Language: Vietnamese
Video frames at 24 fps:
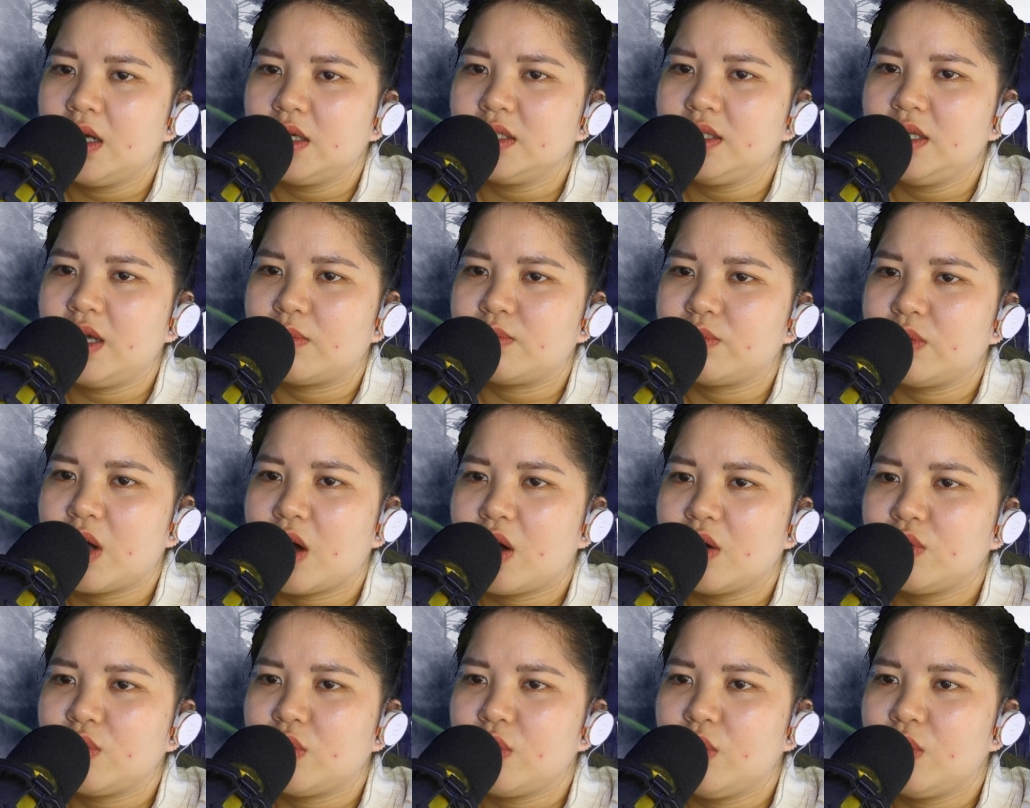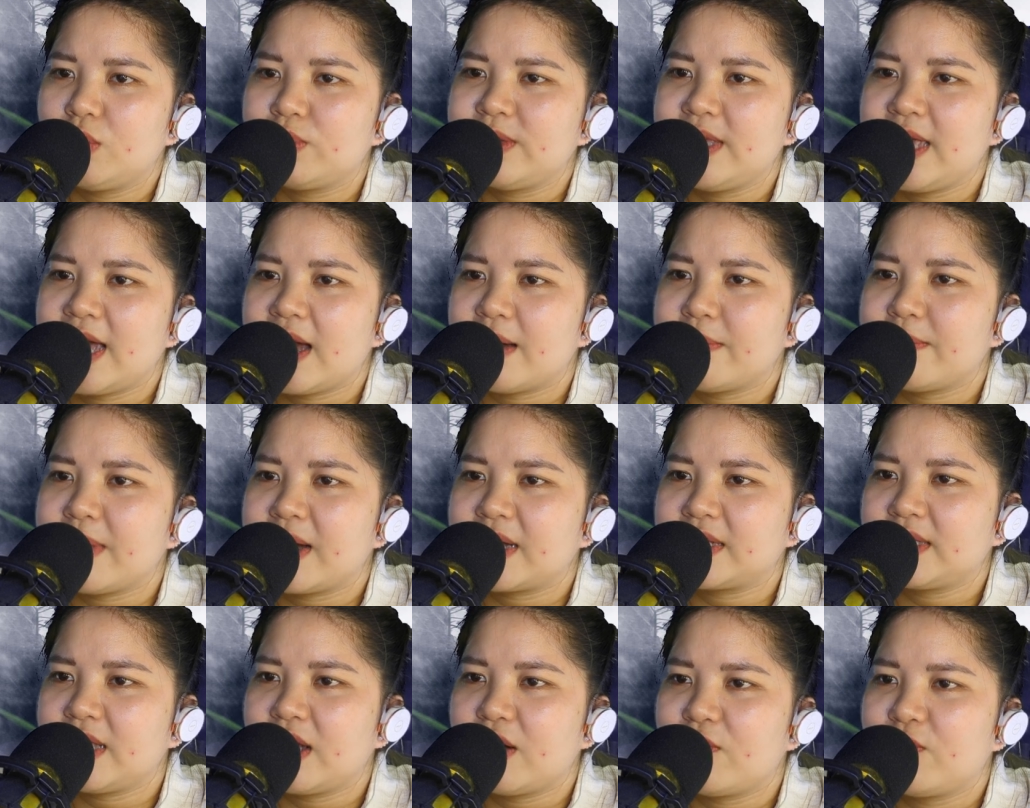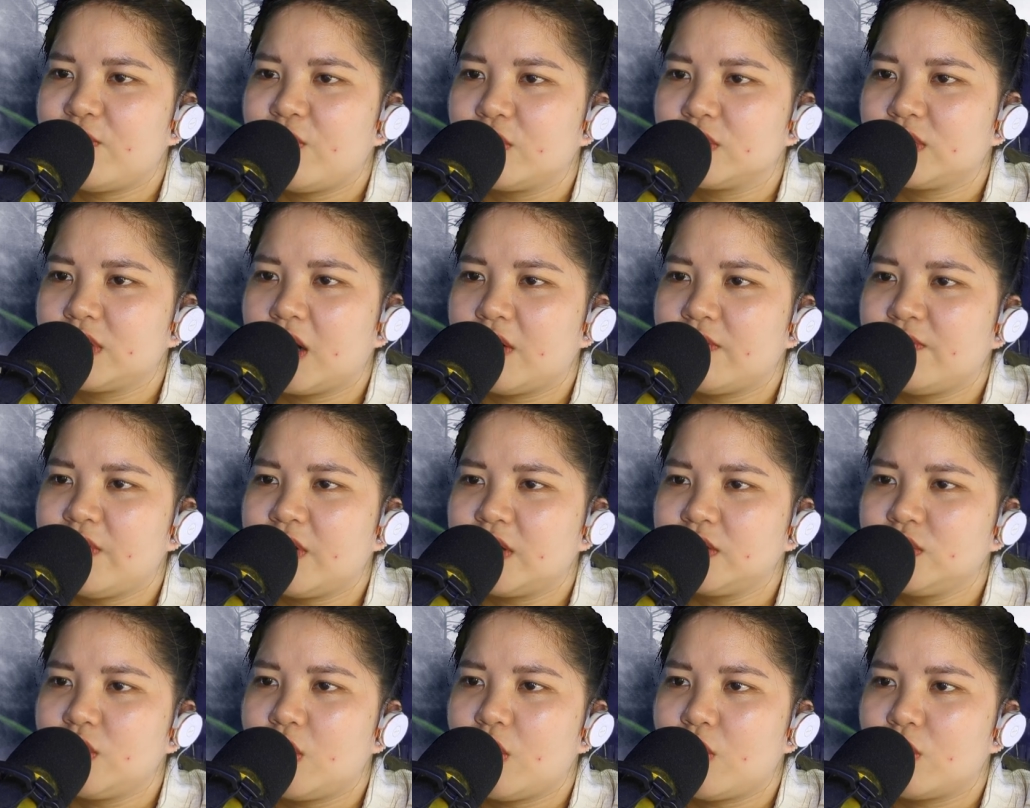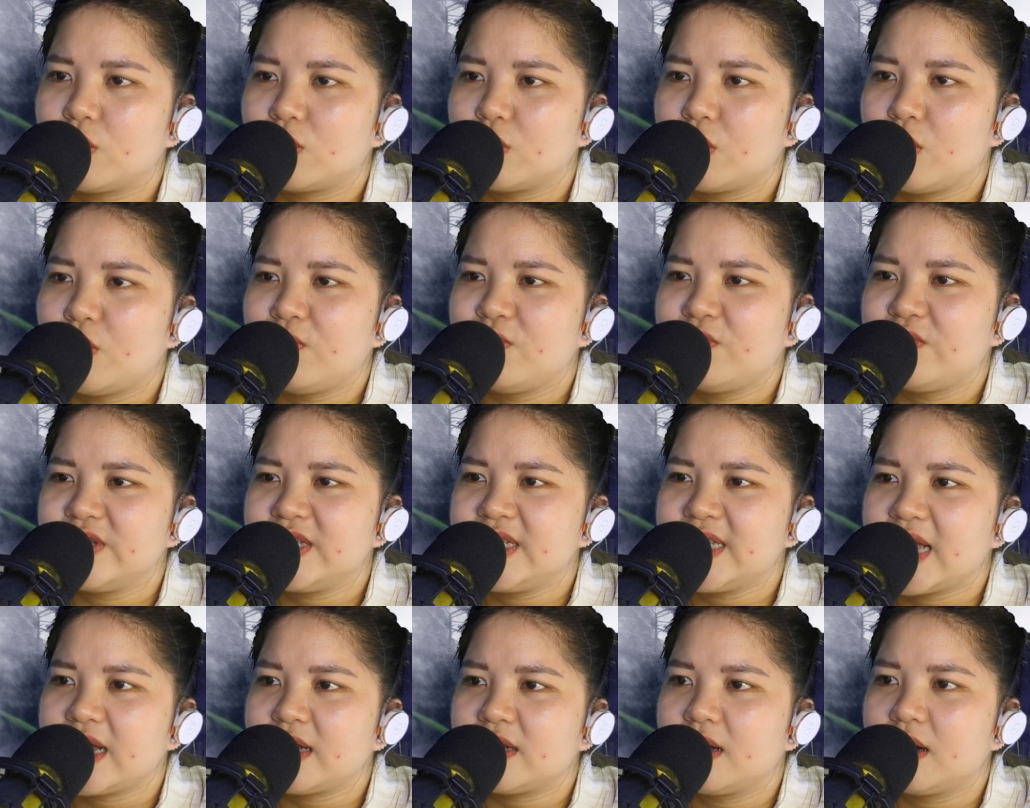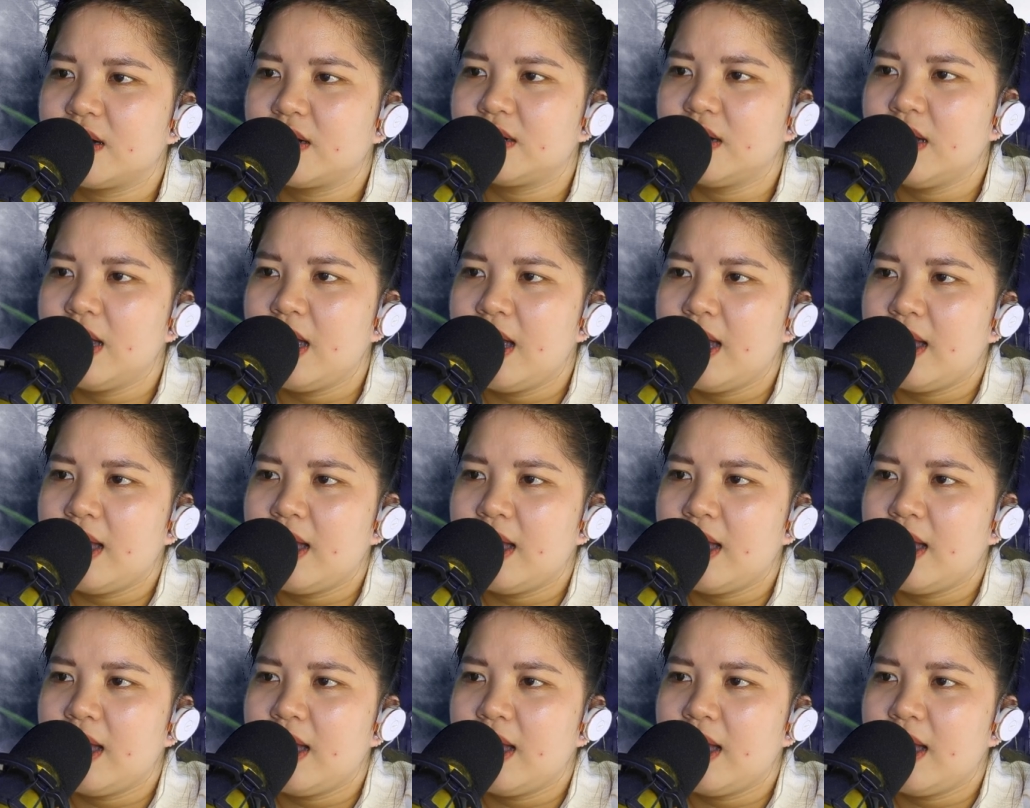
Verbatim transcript: Giọng nói của Lục Gia mang theo vô tận phẫn nộ cùng với sát cơ.